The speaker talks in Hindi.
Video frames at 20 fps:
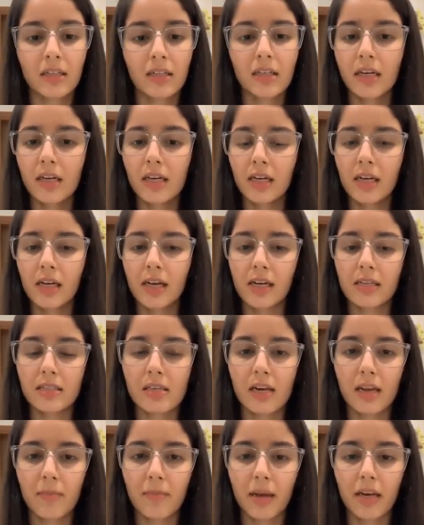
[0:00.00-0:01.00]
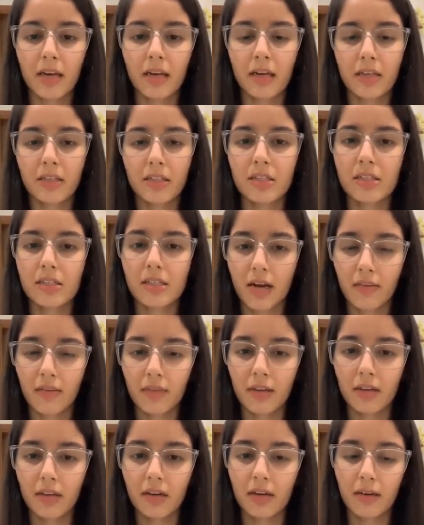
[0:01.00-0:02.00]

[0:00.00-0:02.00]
थी इसलिए मैंने ये चीज़ काफ़ी